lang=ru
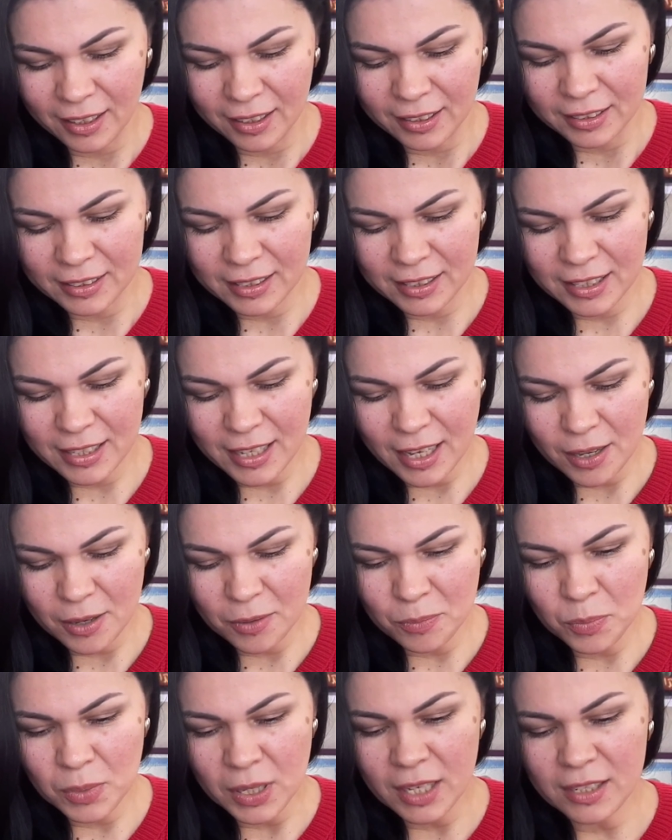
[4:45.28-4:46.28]
За
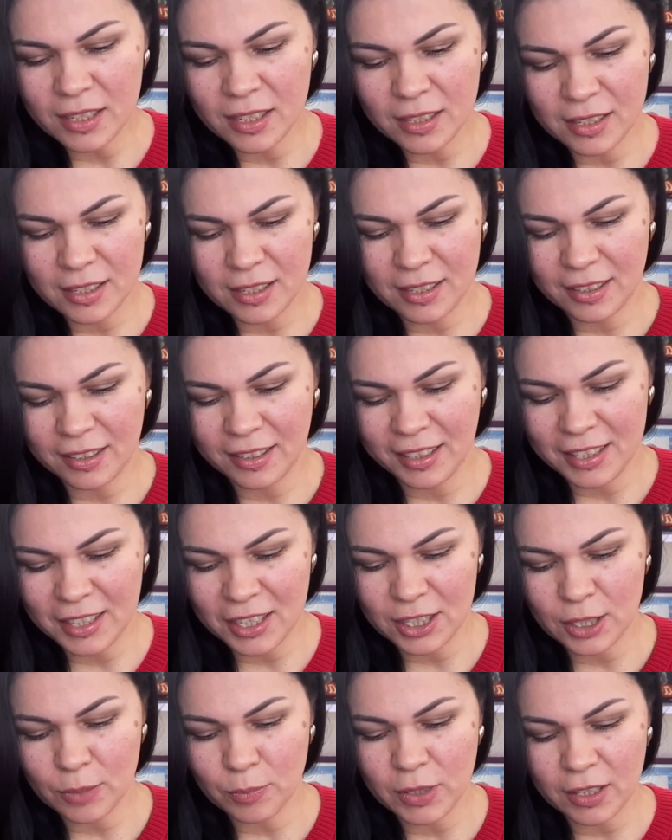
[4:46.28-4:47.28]
месяц,
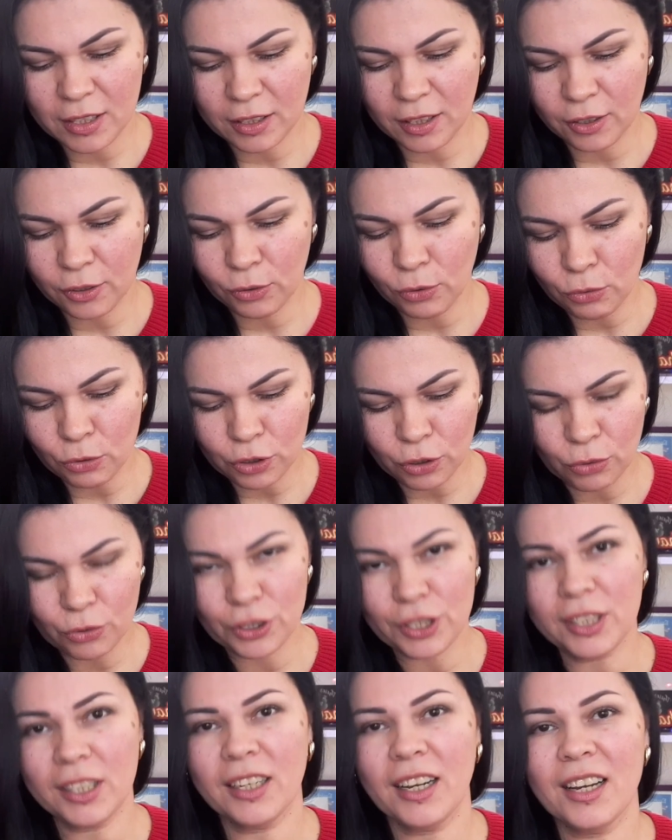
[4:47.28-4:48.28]
конечно, мне эта игрушка
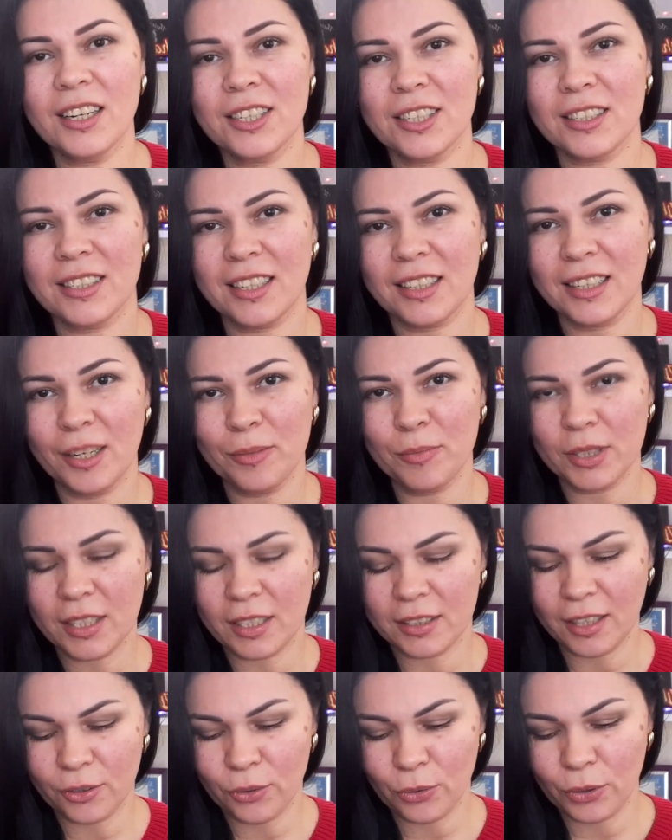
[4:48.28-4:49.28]
уже не кажется для
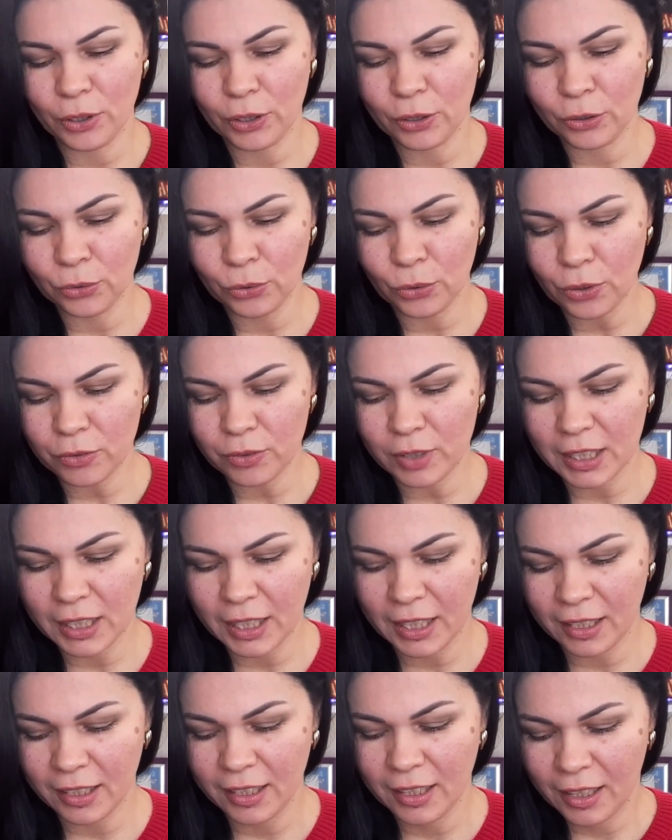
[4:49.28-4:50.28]
меня такой
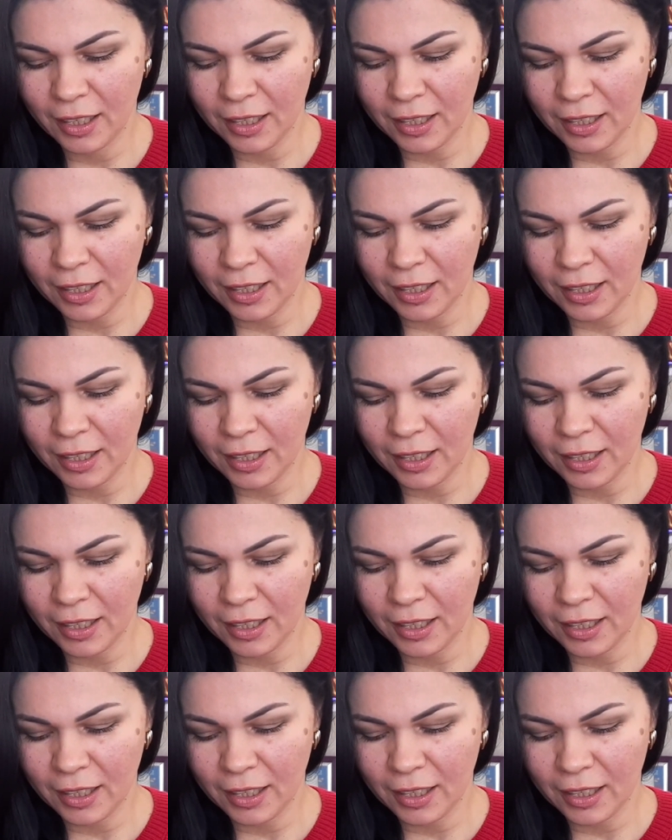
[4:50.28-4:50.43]
новенькой.